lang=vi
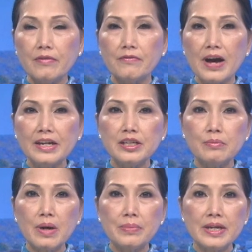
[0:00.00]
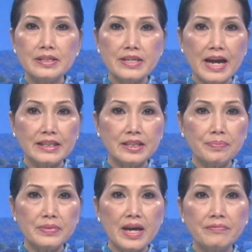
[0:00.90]
và đường bờ biển dài tiếp
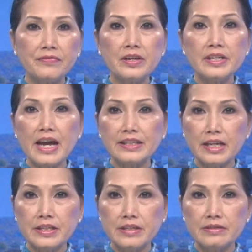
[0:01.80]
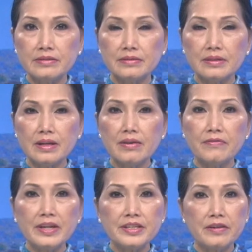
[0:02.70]
giáp với Đại Tây Dương
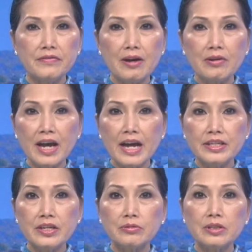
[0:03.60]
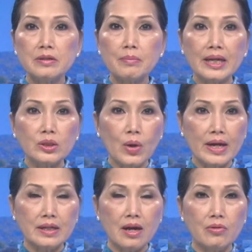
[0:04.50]
và dựa vào khá nhiều thương mại
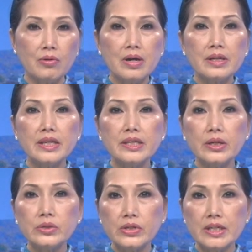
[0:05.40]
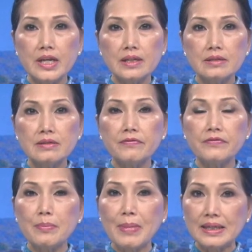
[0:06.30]
toàn cầu để duy trì đất nước
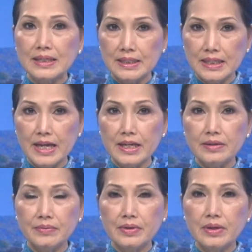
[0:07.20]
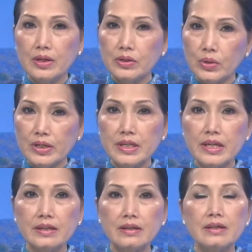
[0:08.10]
về mặt kinh tế. Tuy
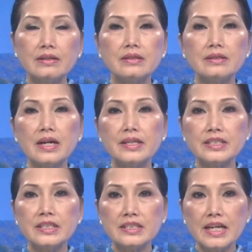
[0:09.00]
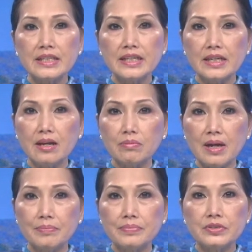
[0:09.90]
nhiên, từ thời chiến tranh giành độc
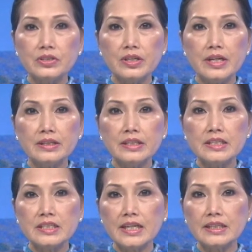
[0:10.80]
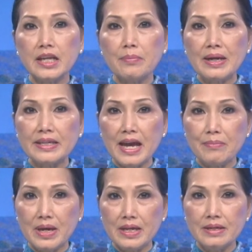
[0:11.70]
lập cho đến chiến tranh Tây Ban
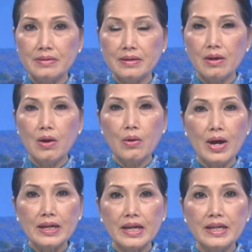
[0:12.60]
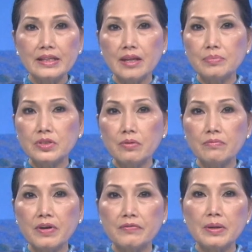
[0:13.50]
Nha-Mỹ, Hoa Kỳ đã tập trung
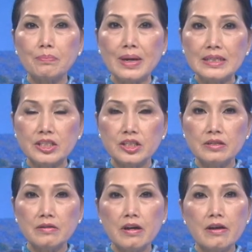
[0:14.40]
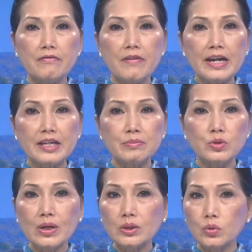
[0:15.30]
vào việc bành trướng và kiểm
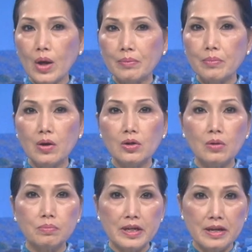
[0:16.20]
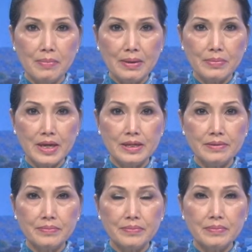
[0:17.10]
soát toàn bộ lục địa Bắc Mỹ.
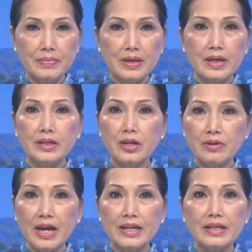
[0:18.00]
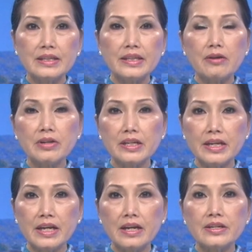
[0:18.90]
Điều này, theo định
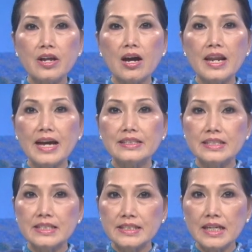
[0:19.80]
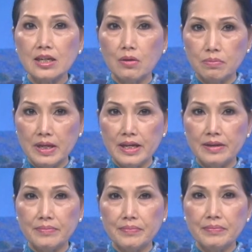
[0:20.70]
nghĩa, đó là chính sách lục địa.
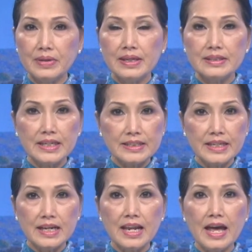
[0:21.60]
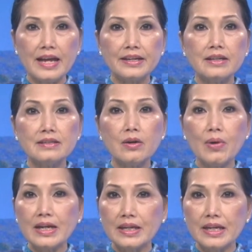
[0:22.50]
Chắc chắn là đất nước
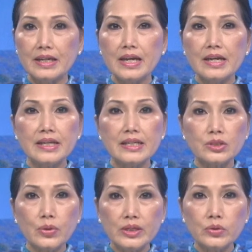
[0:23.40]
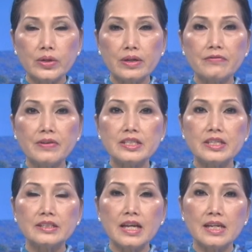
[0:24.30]
Hoa Kỳ đã xoay chuyển và
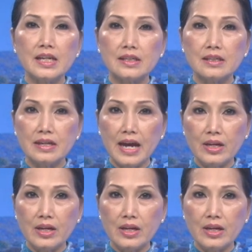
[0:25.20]
trở thành lực lượng hải